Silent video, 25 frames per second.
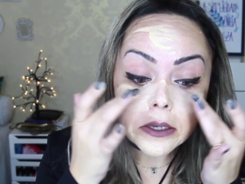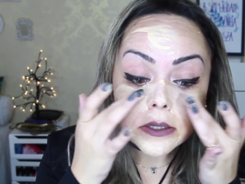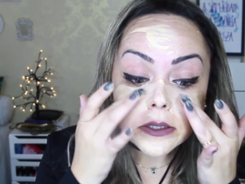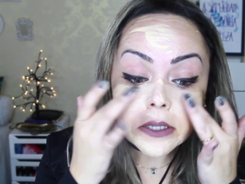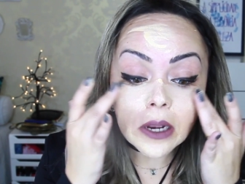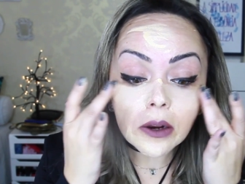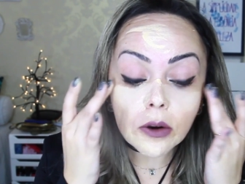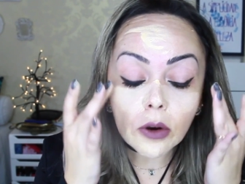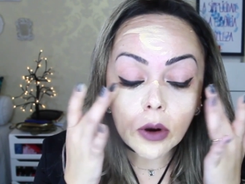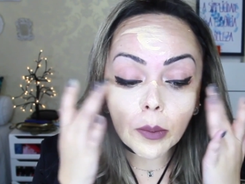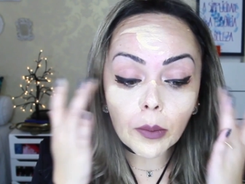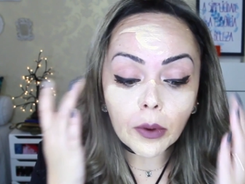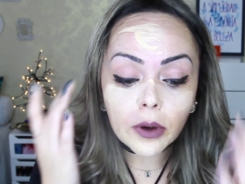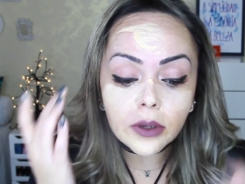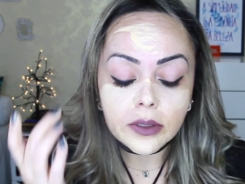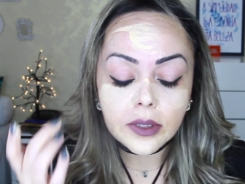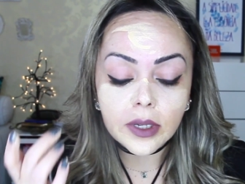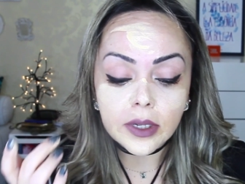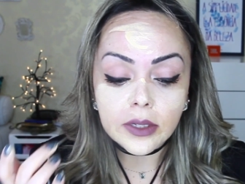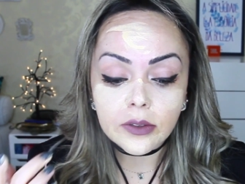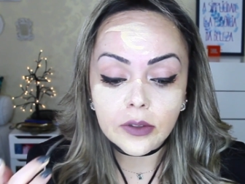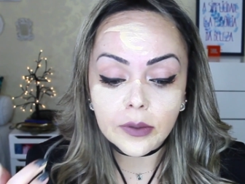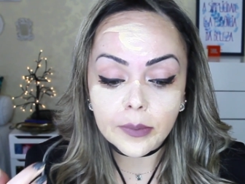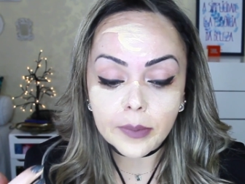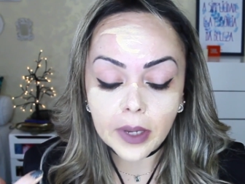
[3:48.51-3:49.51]
e se
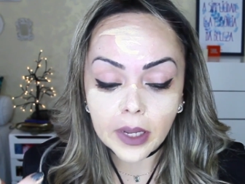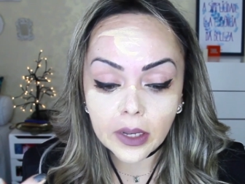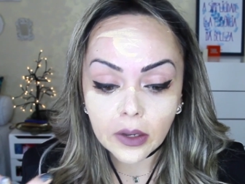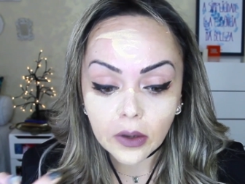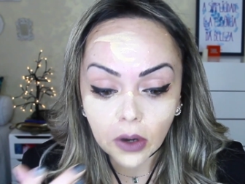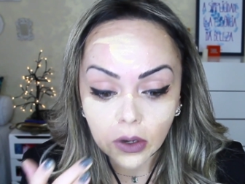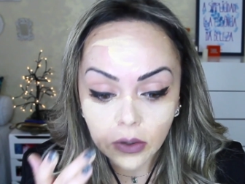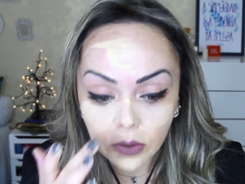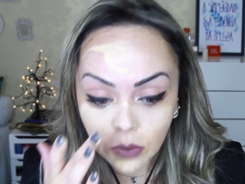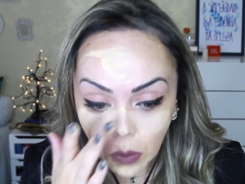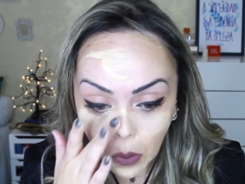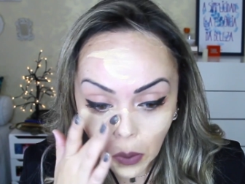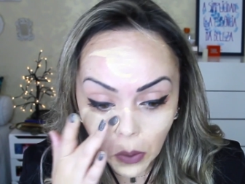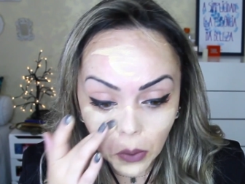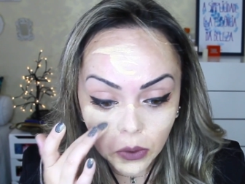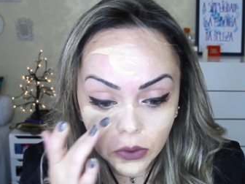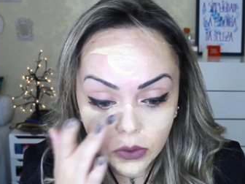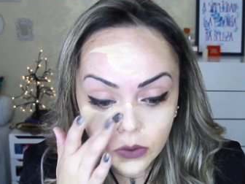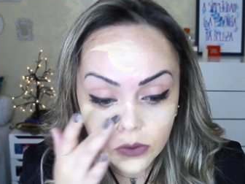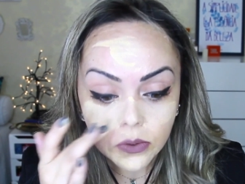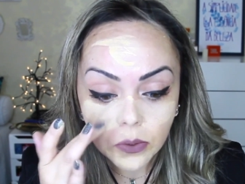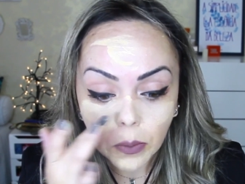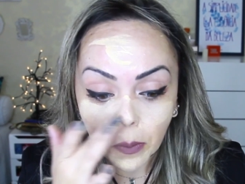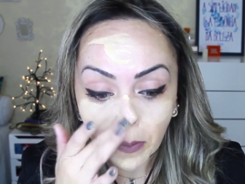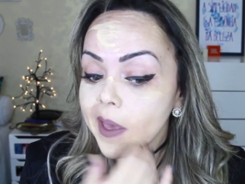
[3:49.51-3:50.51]
acomodando melhor no
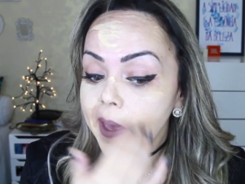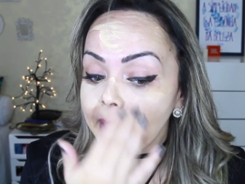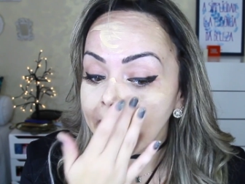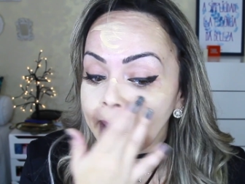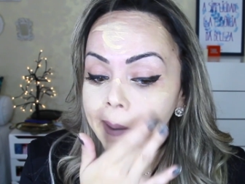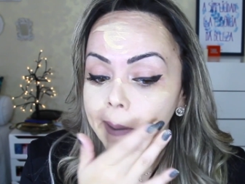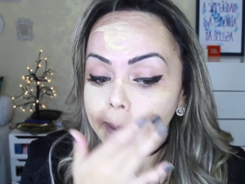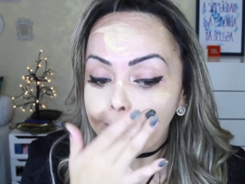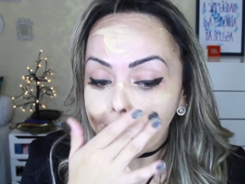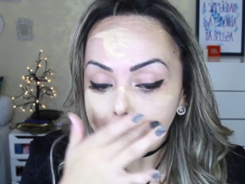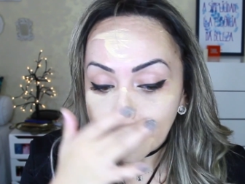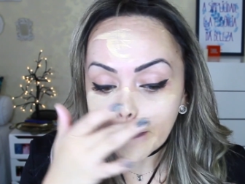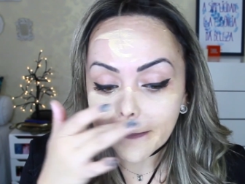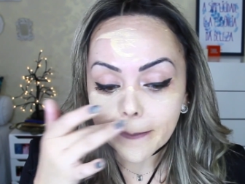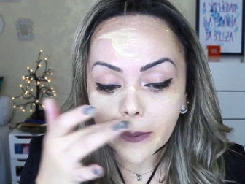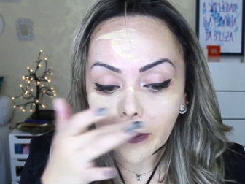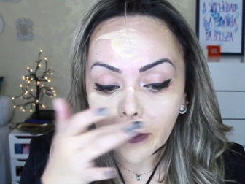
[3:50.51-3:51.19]
rosto. Ela